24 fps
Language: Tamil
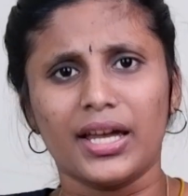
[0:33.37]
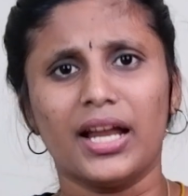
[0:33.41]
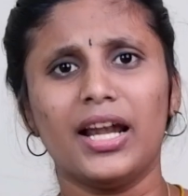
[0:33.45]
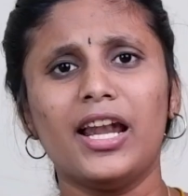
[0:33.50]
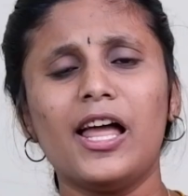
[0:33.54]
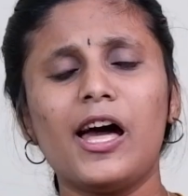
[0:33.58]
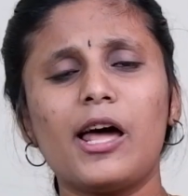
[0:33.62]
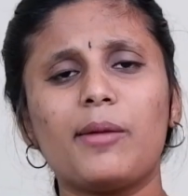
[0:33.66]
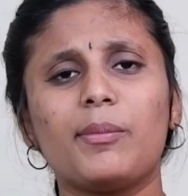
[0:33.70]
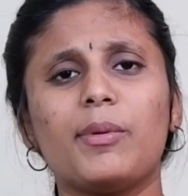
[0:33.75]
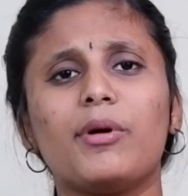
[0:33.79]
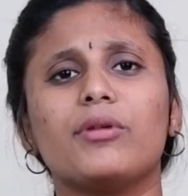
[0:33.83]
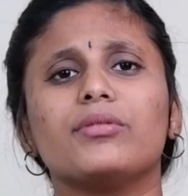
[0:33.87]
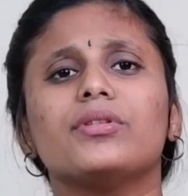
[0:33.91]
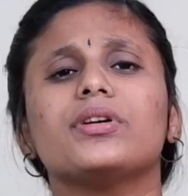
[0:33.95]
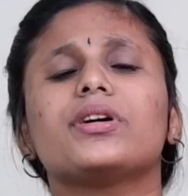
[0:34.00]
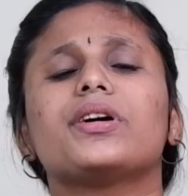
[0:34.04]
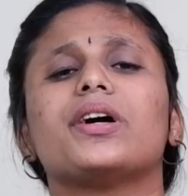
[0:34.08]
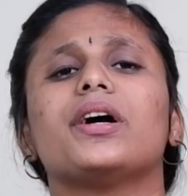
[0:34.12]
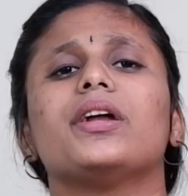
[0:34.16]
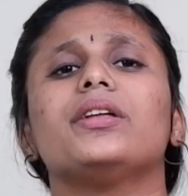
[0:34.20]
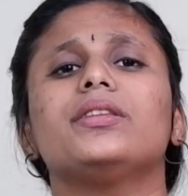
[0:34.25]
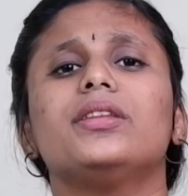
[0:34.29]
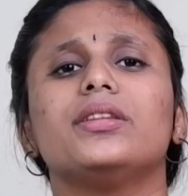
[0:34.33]
எல்லாருமே வந்து
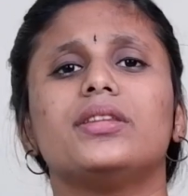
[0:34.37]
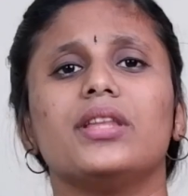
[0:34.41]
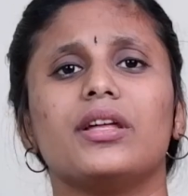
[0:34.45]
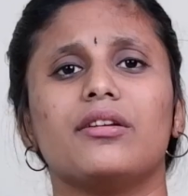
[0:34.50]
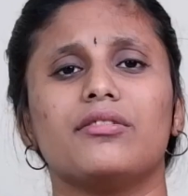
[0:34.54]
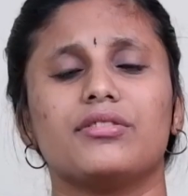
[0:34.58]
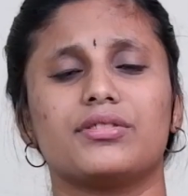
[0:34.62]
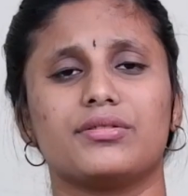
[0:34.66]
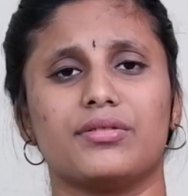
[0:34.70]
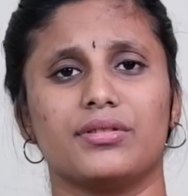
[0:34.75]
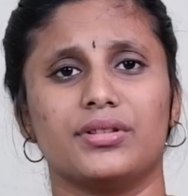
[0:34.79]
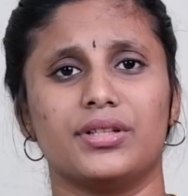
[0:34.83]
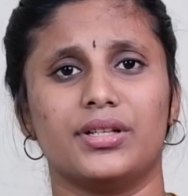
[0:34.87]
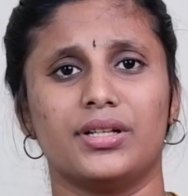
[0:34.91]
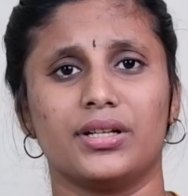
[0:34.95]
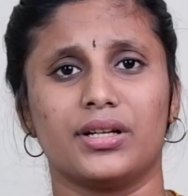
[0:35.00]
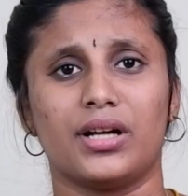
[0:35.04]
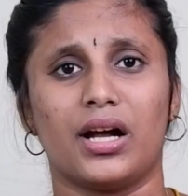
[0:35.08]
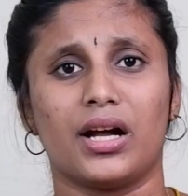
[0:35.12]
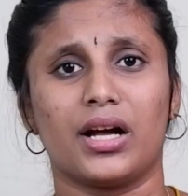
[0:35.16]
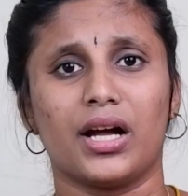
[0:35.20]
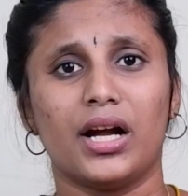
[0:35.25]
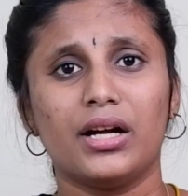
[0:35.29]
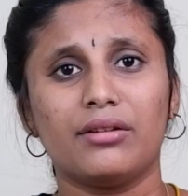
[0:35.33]
கருத்து தெரிவிச்சு வந்துட்டு
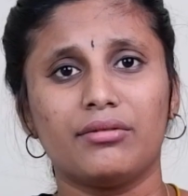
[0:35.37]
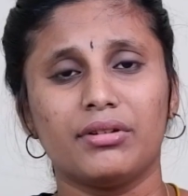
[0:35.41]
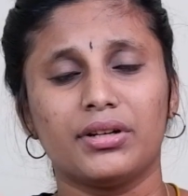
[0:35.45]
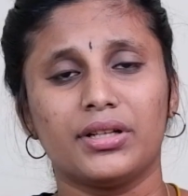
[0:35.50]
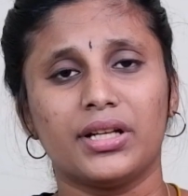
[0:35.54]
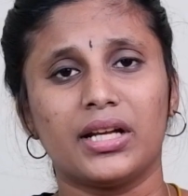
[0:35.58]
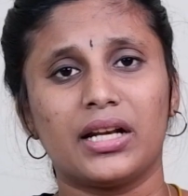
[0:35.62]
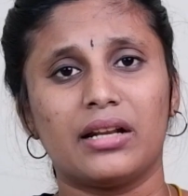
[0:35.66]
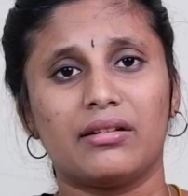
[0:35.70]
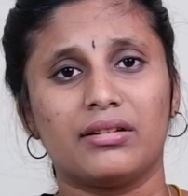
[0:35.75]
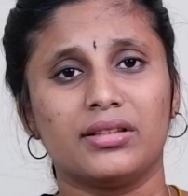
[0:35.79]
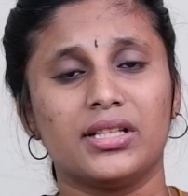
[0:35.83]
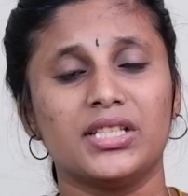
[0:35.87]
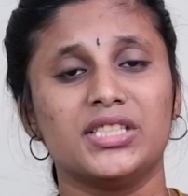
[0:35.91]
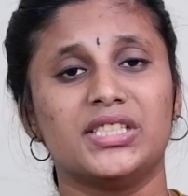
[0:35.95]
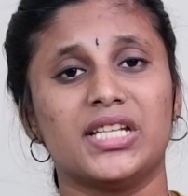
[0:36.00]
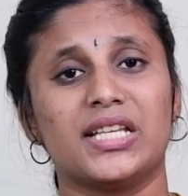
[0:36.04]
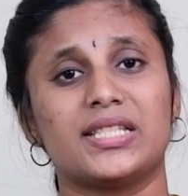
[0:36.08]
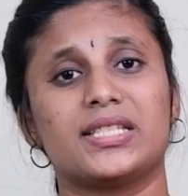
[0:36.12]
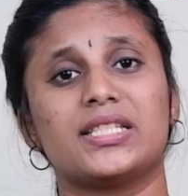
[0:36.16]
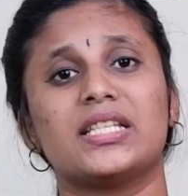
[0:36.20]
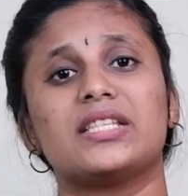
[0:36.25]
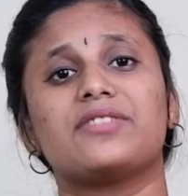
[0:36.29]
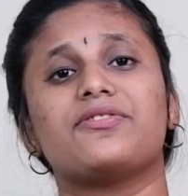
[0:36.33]
இருக்காங்க ட்விட்டர்ல வந்து
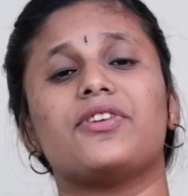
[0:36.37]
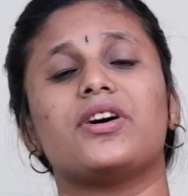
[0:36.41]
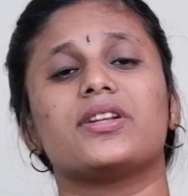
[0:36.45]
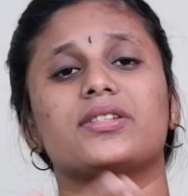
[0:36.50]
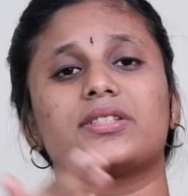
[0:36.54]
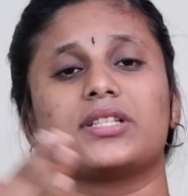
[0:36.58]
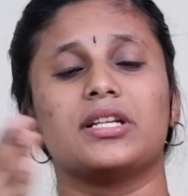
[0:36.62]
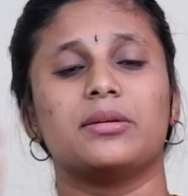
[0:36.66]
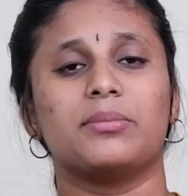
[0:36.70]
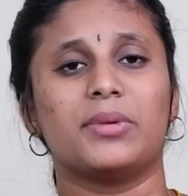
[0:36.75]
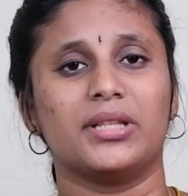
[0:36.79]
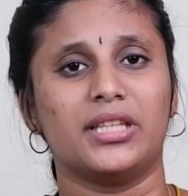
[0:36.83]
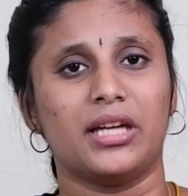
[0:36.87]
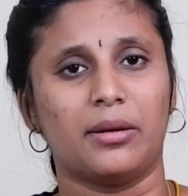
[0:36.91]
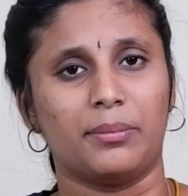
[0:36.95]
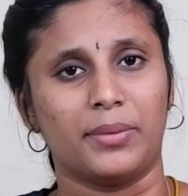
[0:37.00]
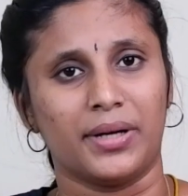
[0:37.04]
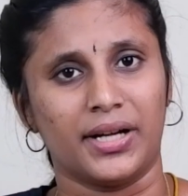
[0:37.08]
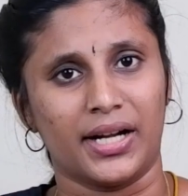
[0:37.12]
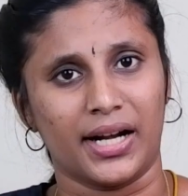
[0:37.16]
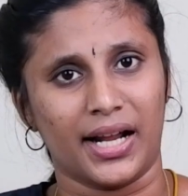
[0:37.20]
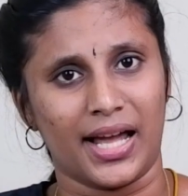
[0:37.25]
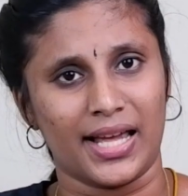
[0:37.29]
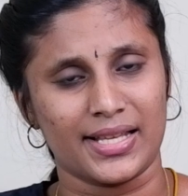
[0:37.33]
ஜஸ்டிஸ் ஃபார் ஸ்ரீமதி
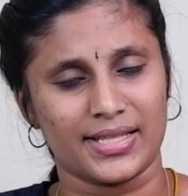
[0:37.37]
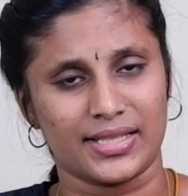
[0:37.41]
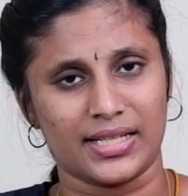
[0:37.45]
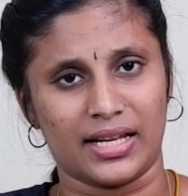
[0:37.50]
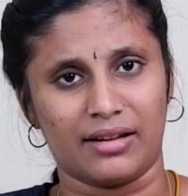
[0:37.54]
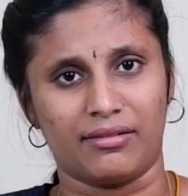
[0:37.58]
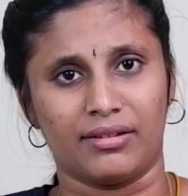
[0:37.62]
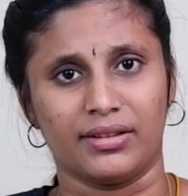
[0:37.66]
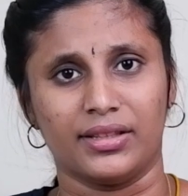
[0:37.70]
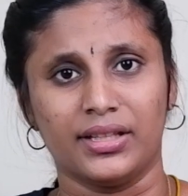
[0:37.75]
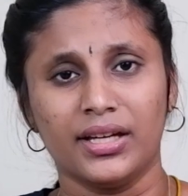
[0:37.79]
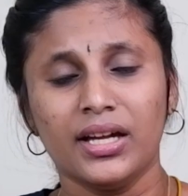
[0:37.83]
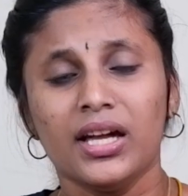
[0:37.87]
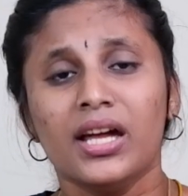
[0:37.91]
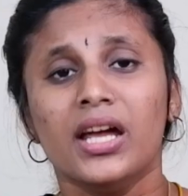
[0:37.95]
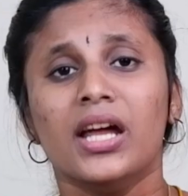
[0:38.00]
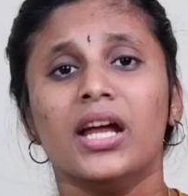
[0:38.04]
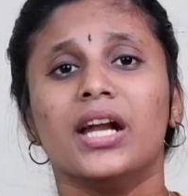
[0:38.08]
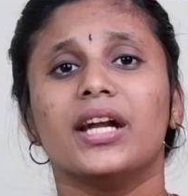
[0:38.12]
அப்படின்ற ஹேஷ்டாக் வந்து